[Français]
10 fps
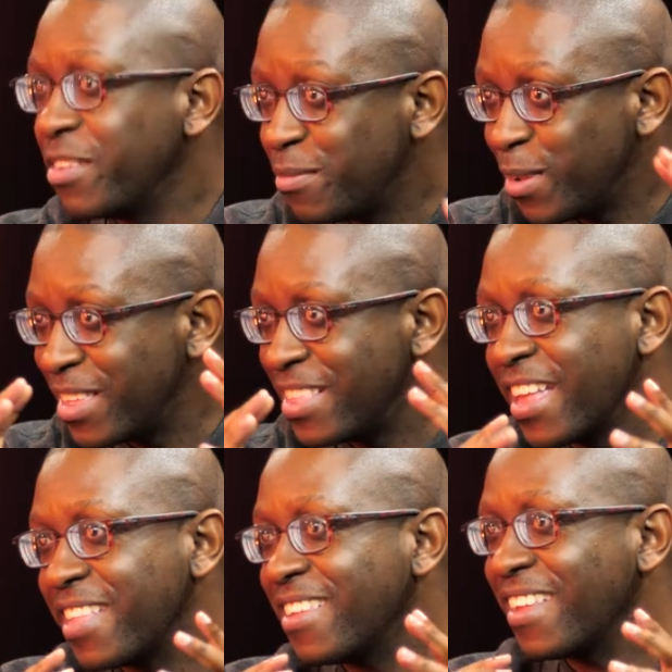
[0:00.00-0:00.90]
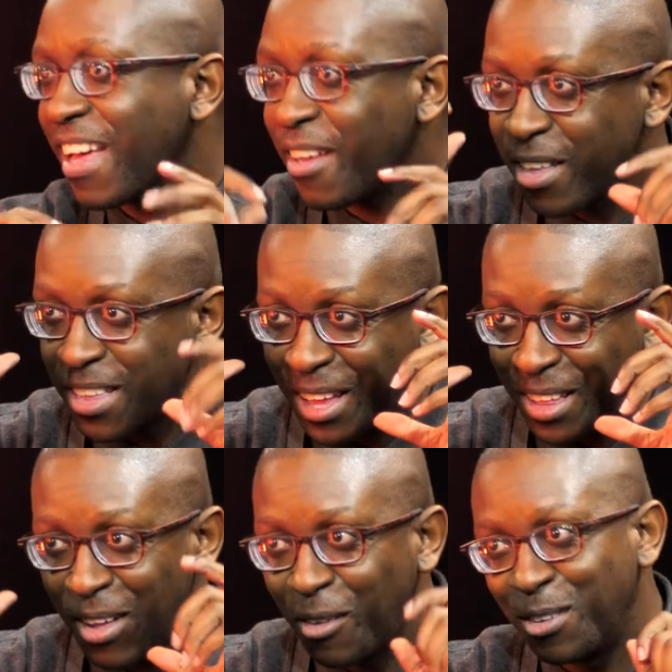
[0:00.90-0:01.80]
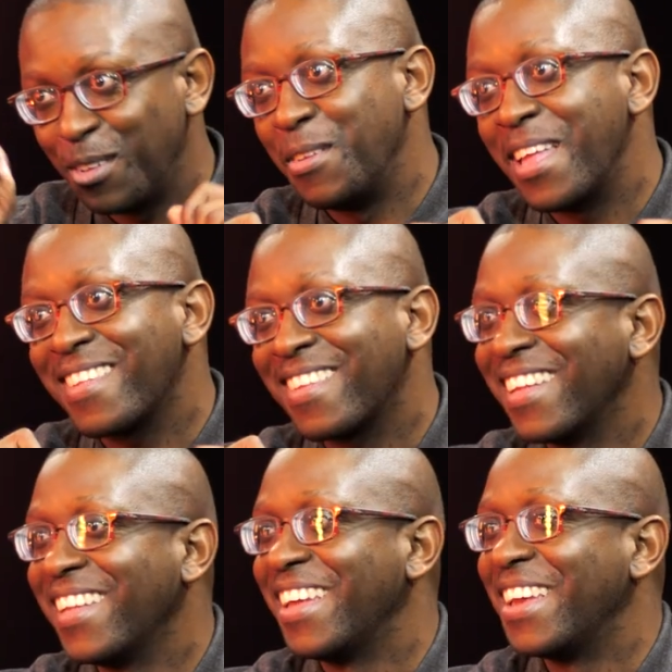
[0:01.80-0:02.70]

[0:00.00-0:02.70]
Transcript: j'avais une petite tête avec ah. des grosses lunettes.